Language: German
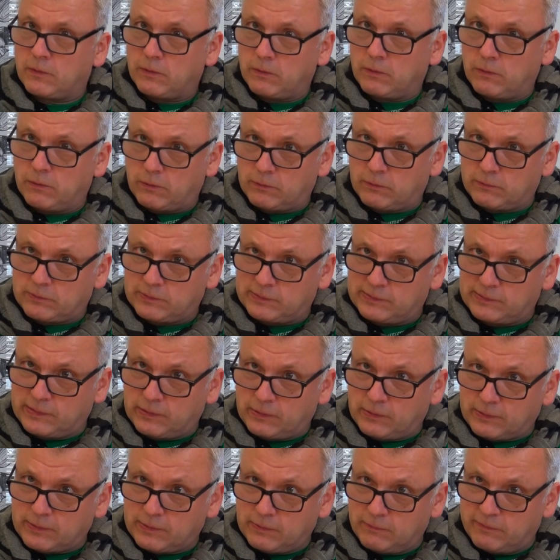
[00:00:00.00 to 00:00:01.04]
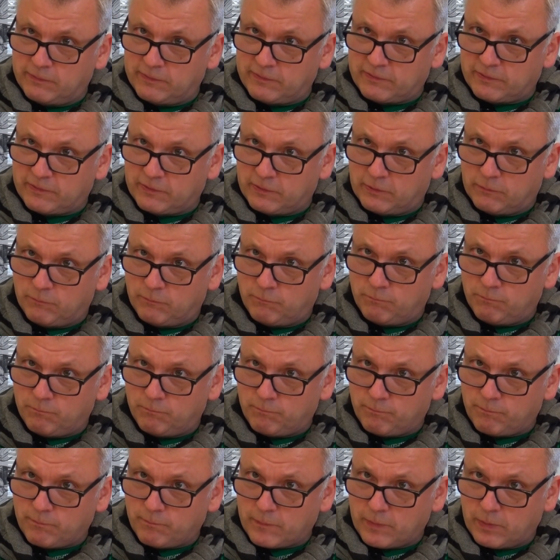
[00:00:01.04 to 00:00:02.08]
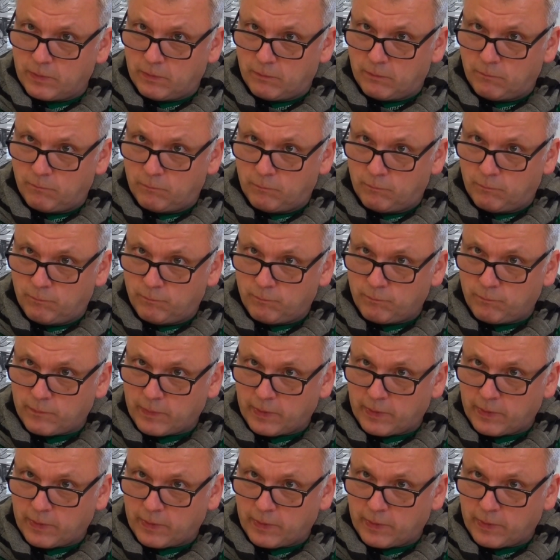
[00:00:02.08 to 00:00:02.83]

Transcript: Leute, die gewisse ähm,